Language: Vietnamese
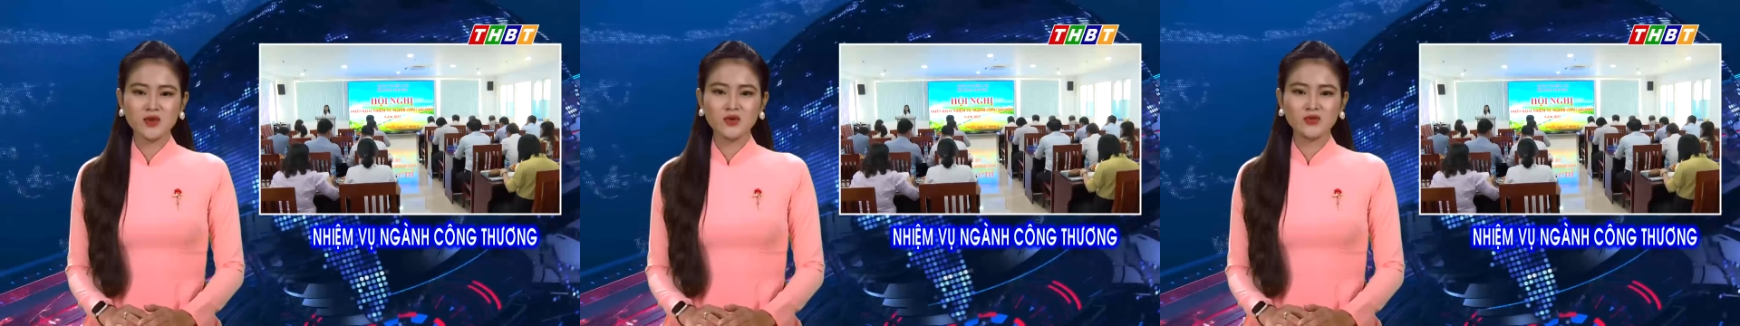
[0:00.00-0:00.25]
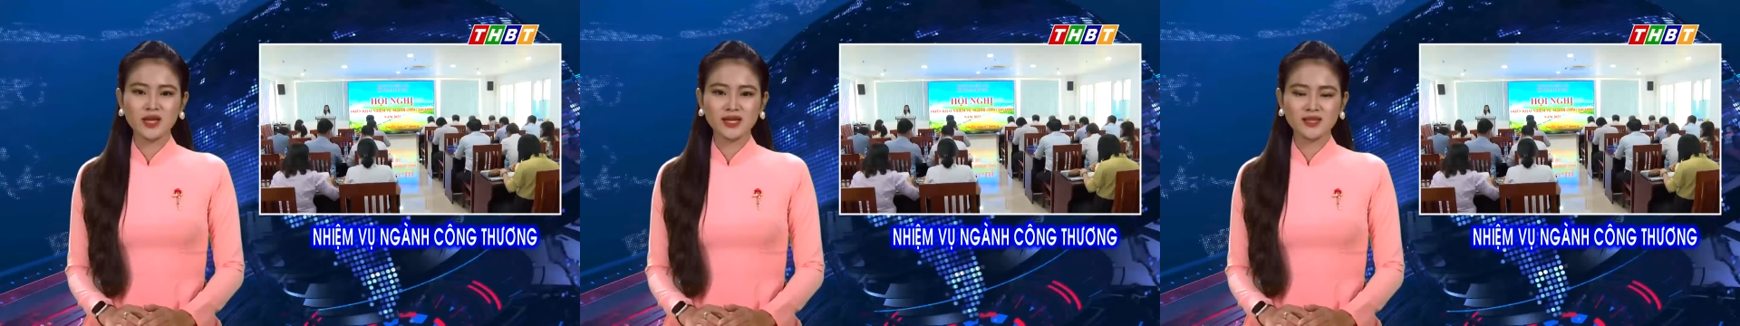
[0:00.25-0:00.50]

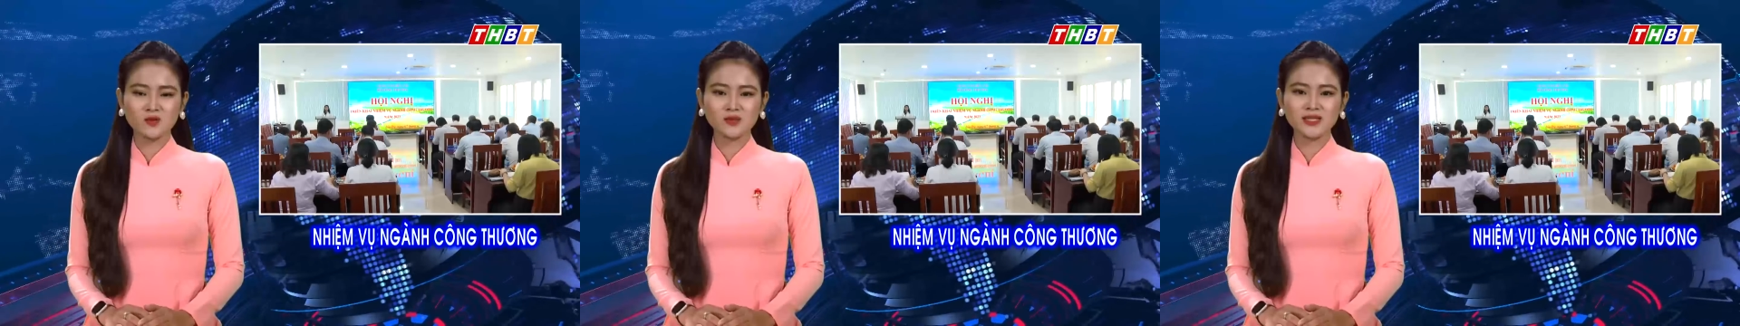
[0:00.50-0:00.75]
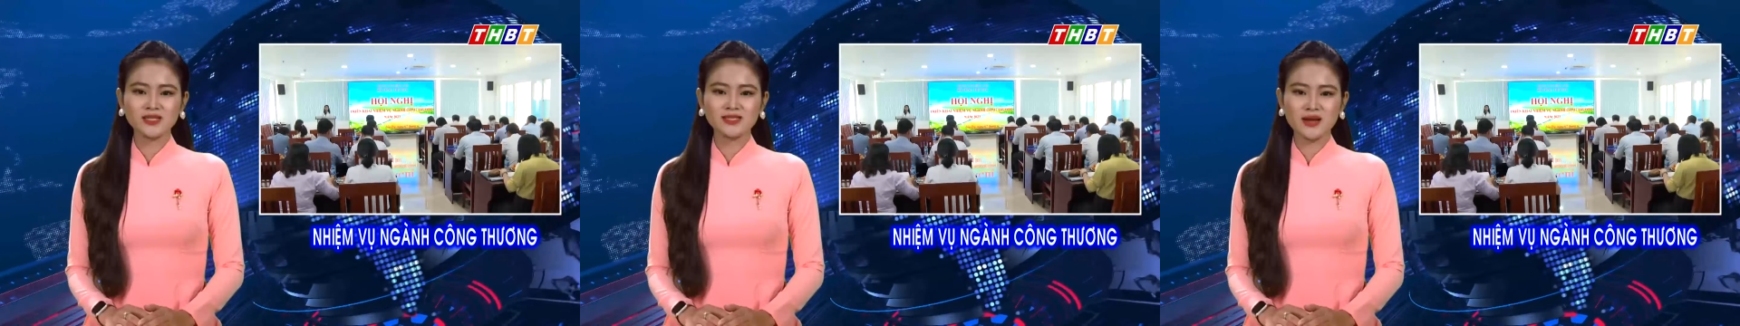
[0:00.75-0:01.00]
vụ ngành công
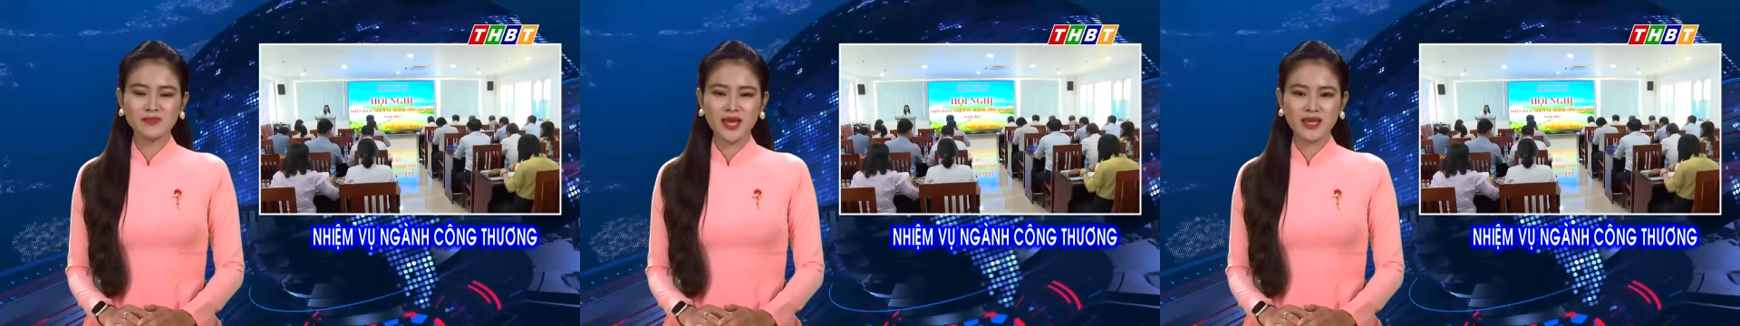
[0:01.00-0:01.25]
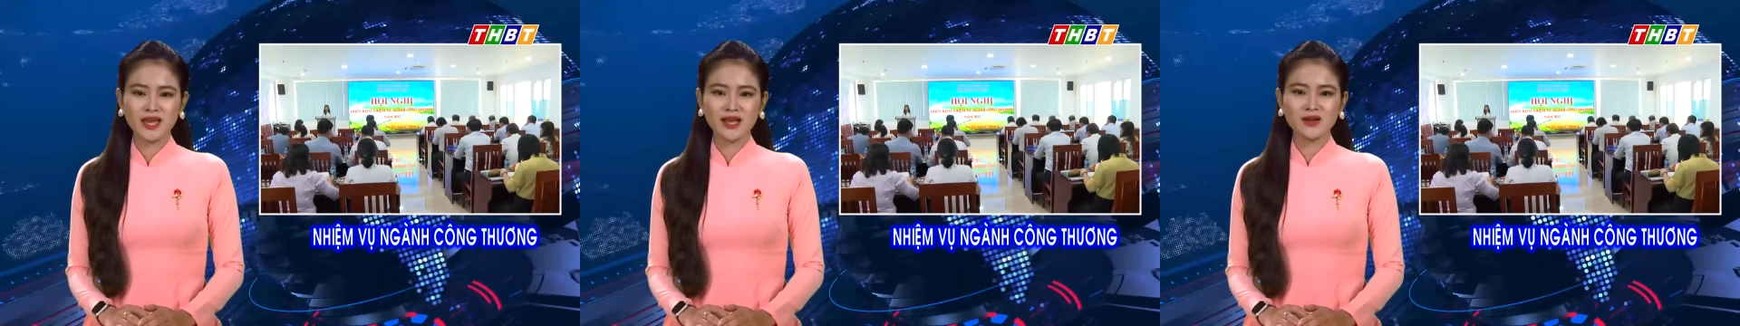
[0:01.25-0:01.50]
thương năm
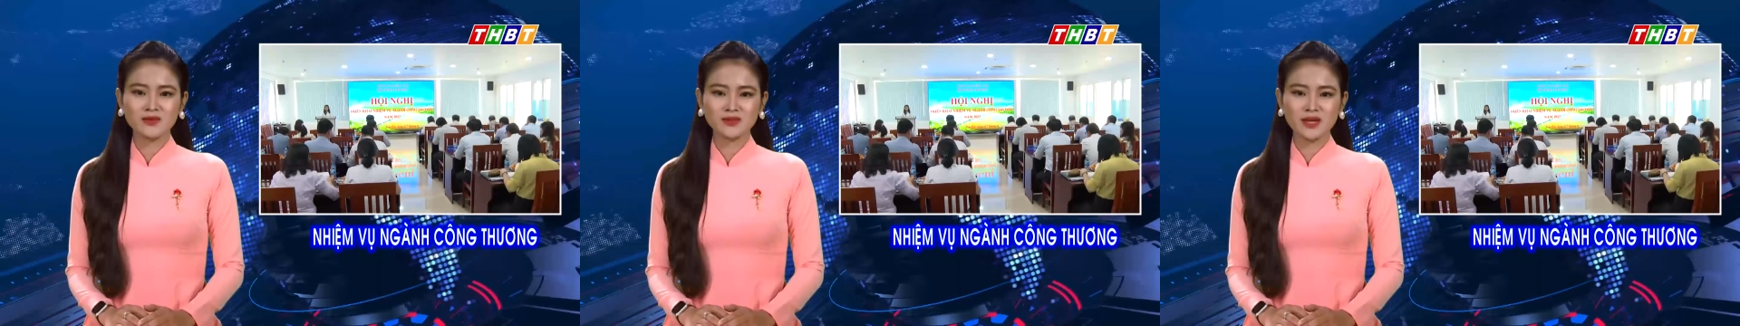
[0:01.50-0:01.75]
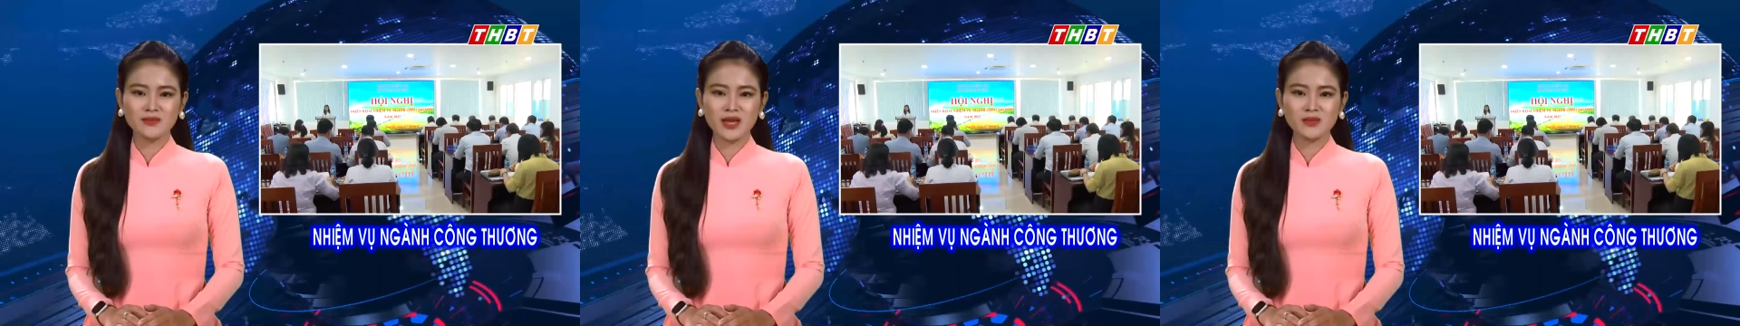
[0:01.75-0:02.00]

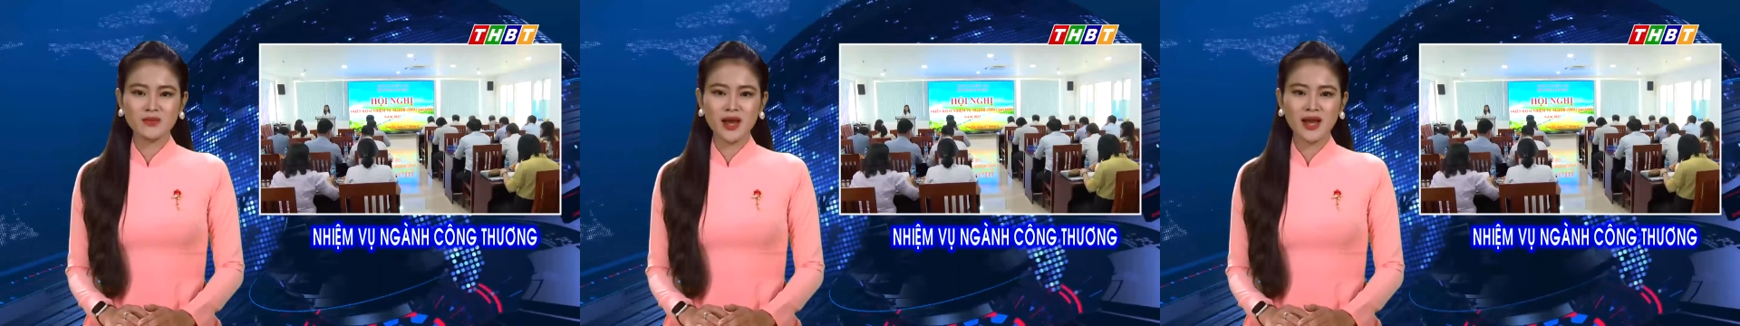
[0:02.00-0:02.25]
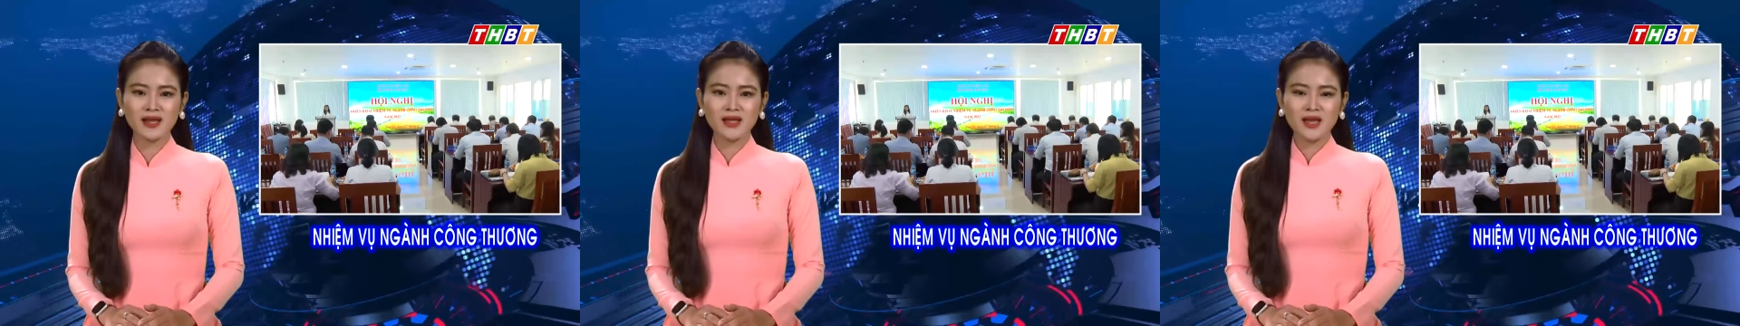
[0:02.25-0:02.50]

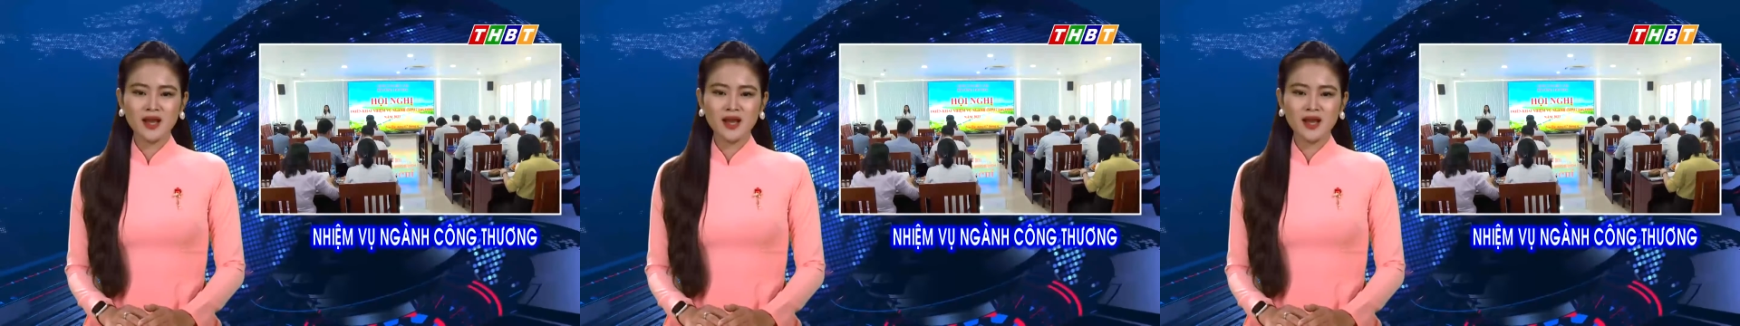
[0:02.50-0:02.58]
2023.